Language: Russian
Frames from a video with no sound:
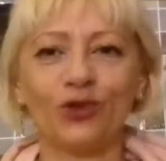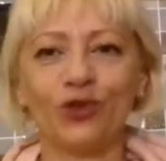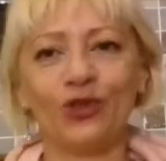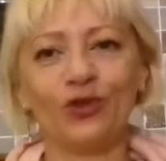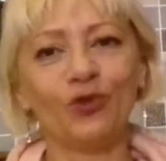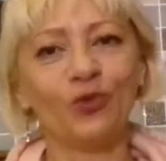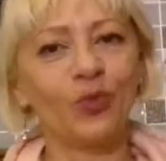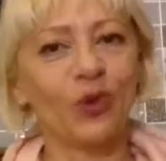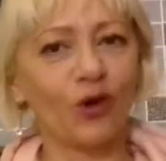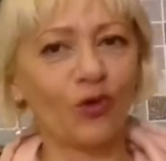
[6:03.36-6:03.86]

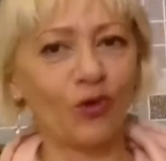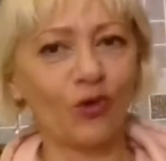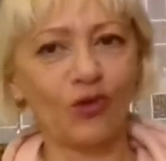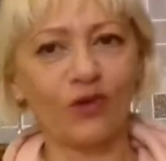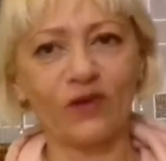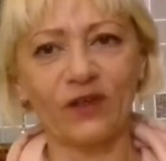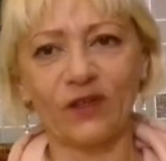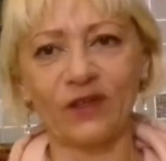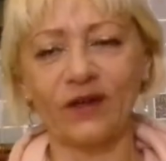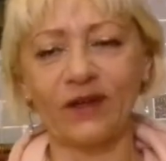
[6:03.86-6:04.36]
очень
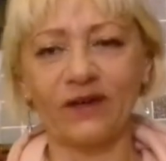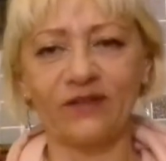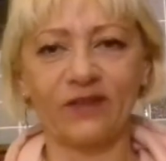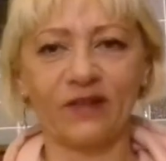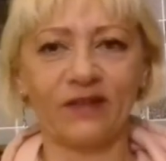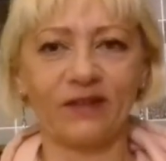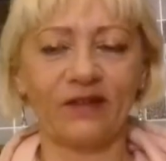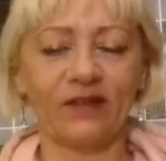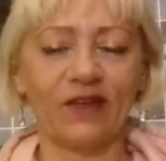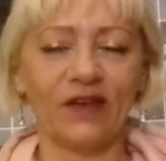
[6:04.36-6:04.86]
упаковано. Я
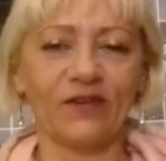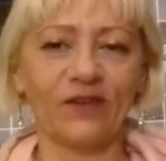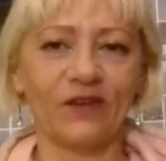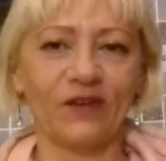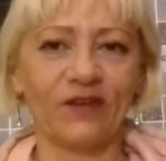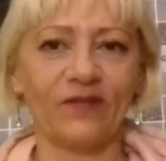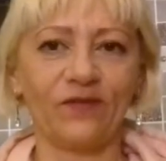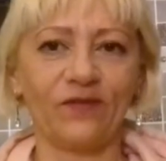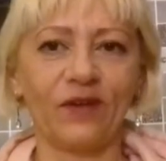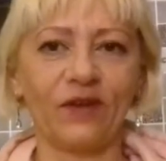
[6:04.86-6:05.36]
говорила, я
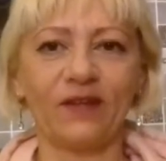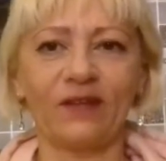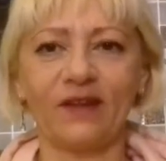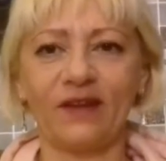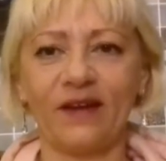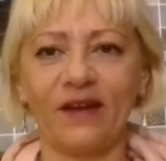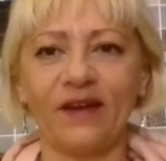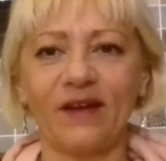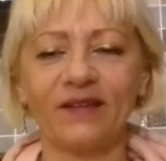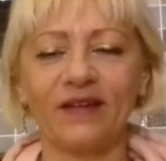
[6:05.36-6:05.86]

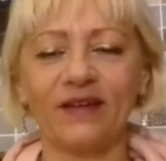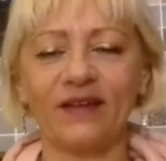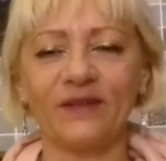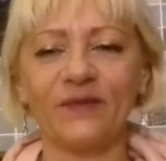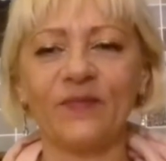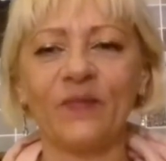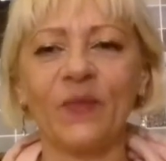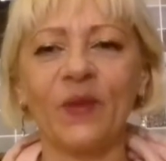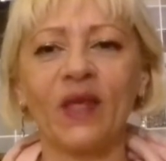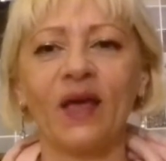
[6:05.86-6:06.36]

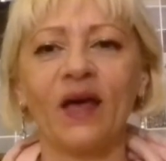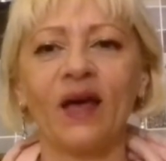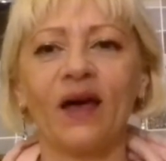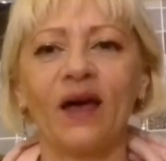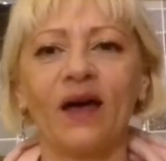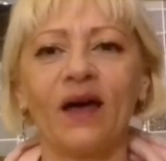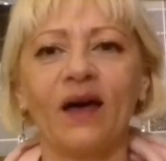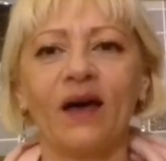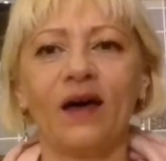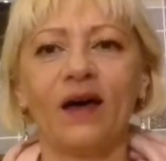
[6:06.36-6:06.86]
вегетарианка,
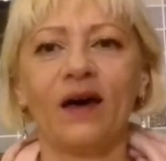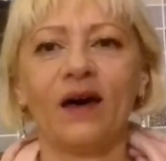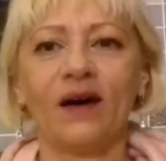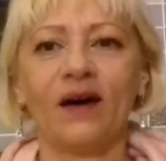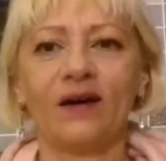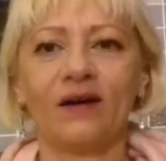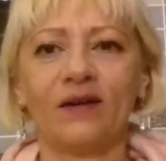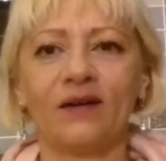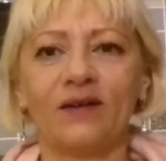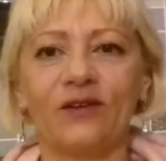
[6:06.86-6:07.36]

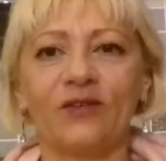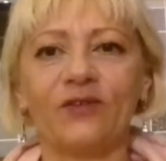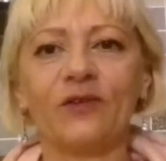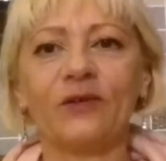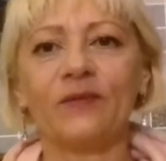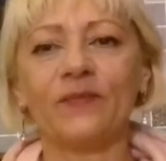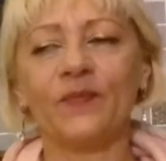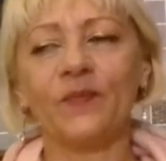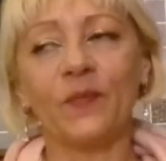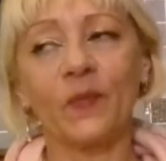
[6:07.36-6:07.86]
а,
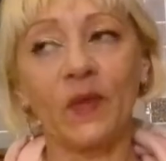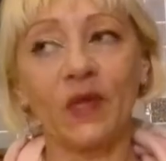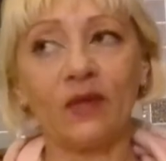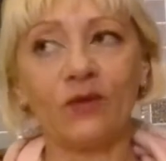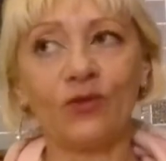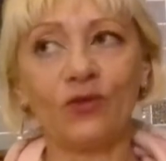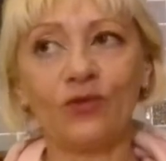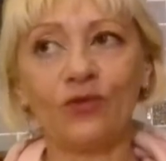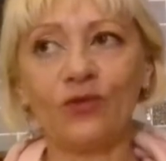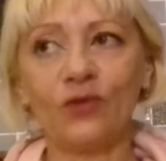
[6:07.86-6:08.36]

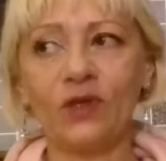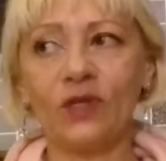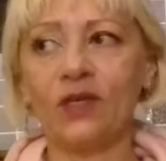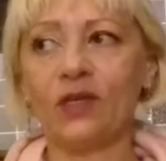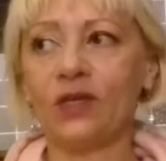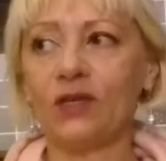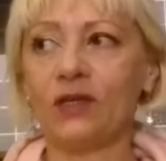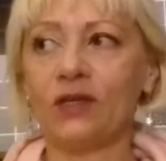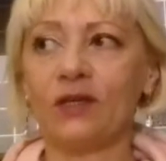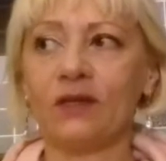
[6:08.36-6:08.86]
ну
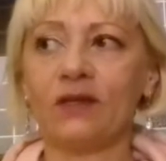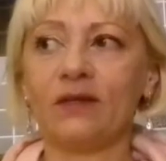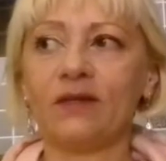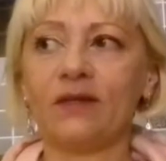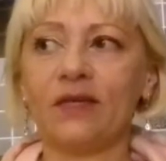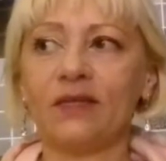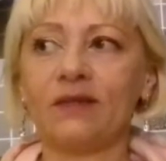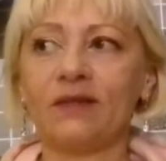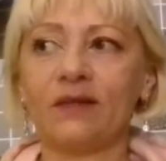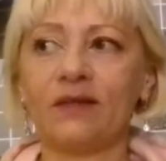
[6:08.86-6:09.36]
и
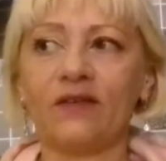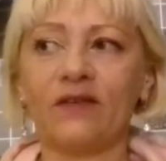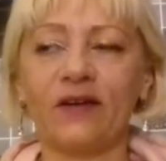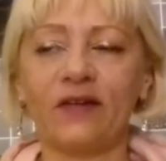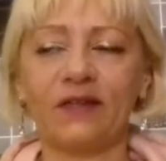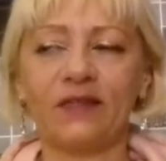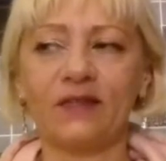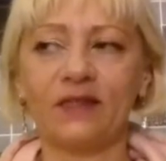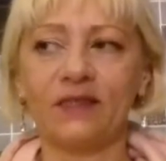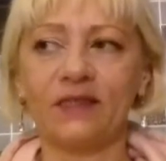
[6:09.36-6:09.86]
если
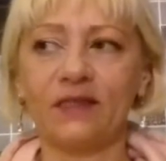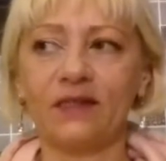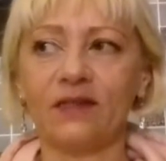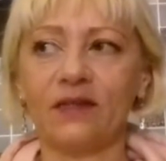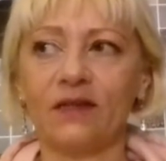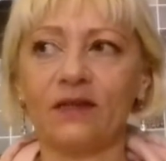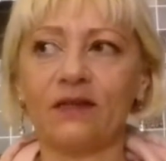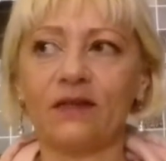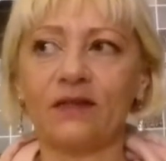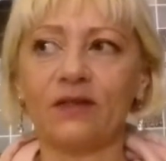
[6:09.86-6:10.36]
говорить о
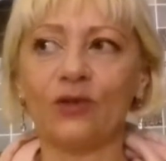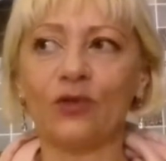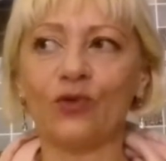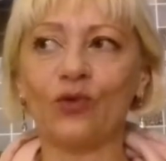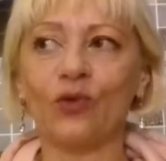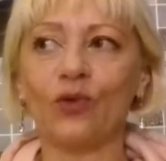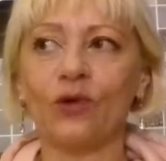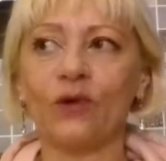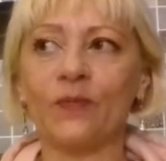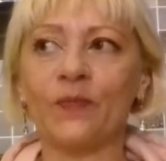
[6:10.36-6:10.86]
ценах,
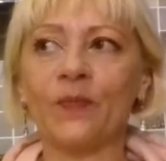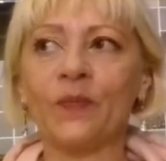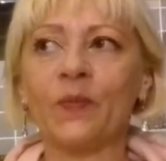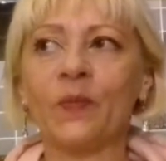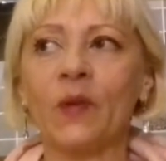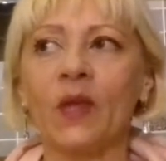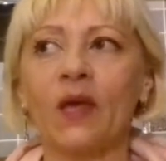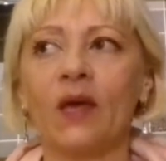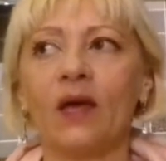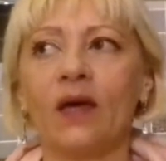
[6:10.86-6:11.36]
то
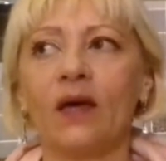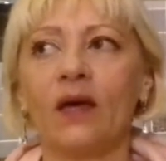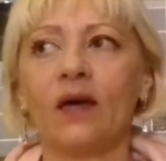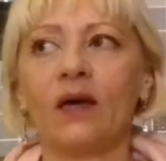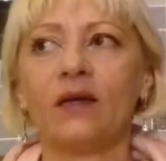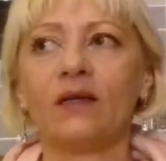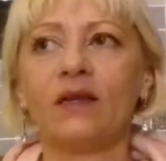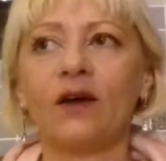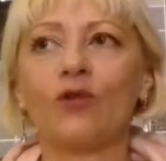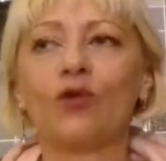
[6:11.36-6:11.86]

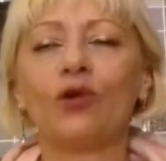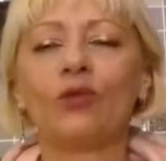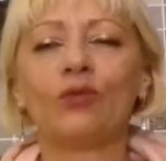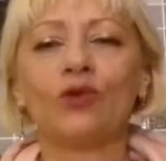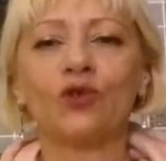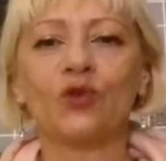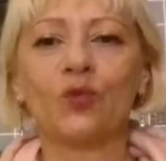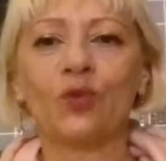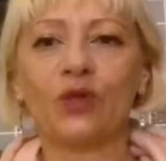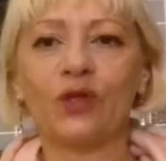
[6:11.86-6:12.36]
такой
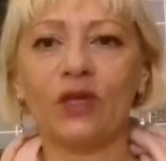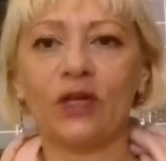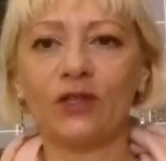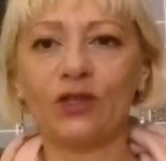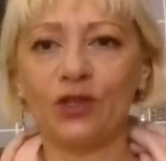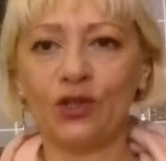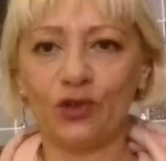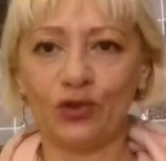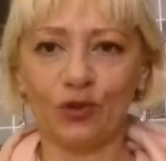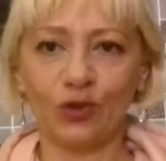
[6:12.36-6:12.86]
может быть
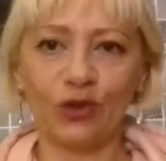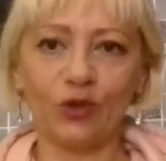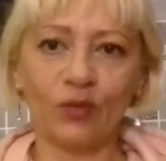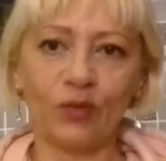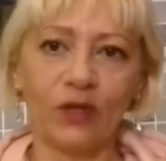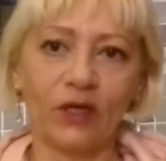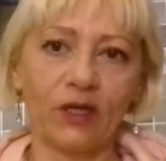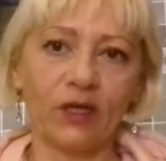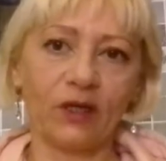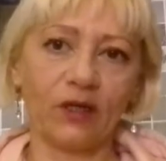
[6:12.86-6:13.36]
расчет.
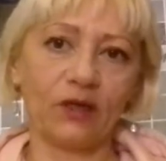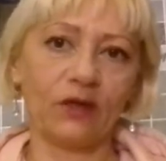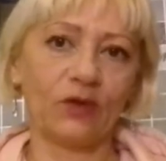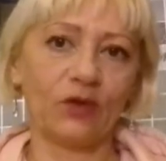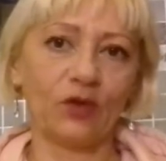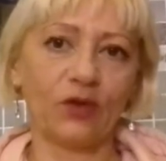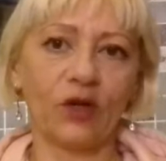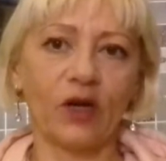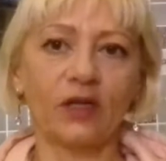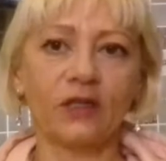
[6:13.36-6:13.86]
Мы
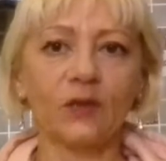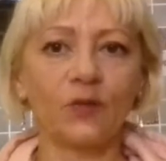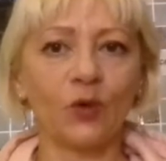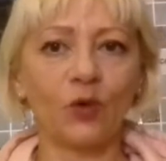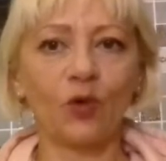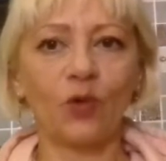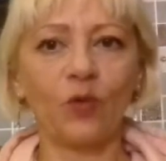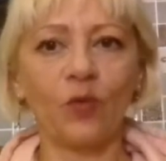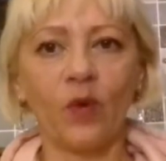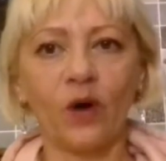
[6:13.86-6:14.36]
иной раз
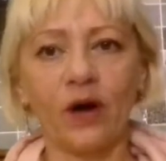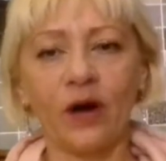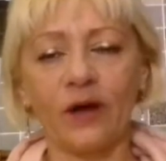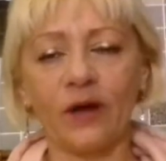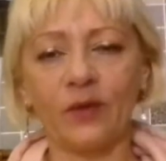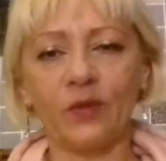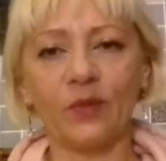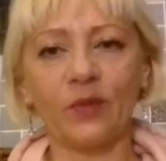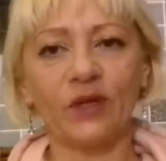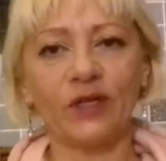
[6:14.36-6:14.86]

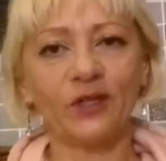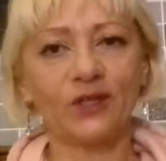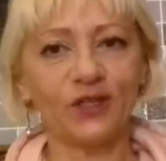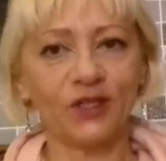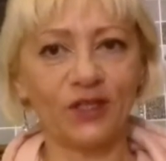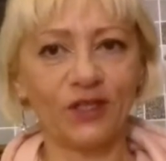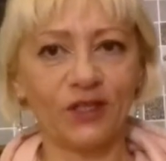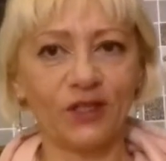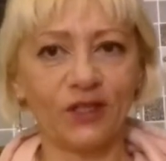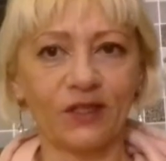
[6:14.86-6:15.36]
покупаем
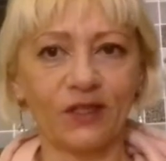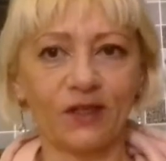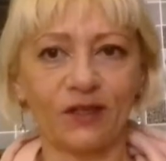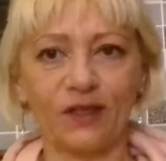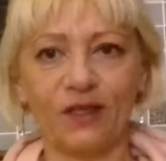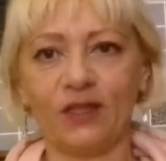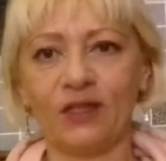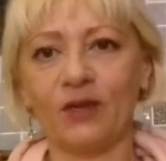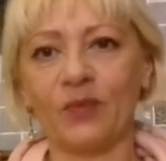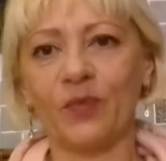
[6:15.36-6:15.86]
большие
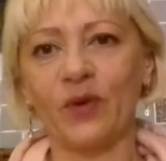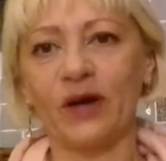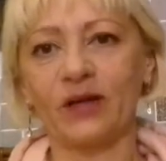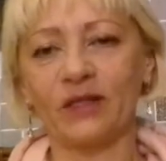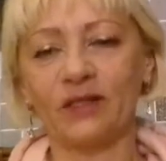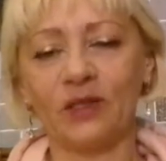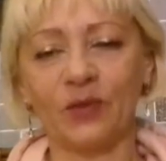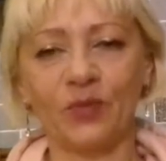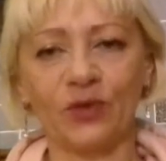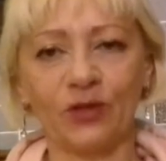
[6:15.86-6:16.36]
какие-то
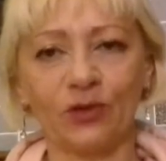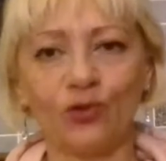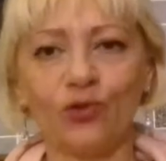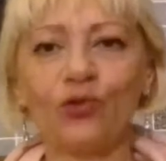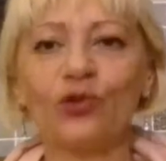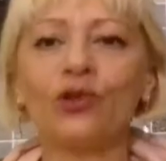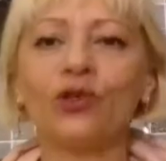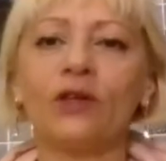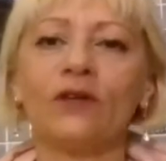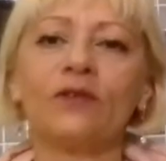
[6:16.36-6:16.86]
партии
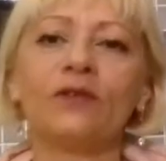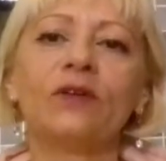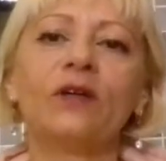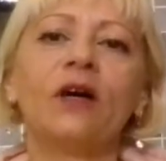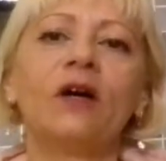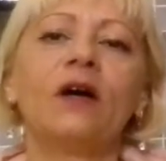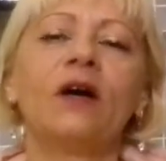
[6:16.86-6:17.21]
продуктов,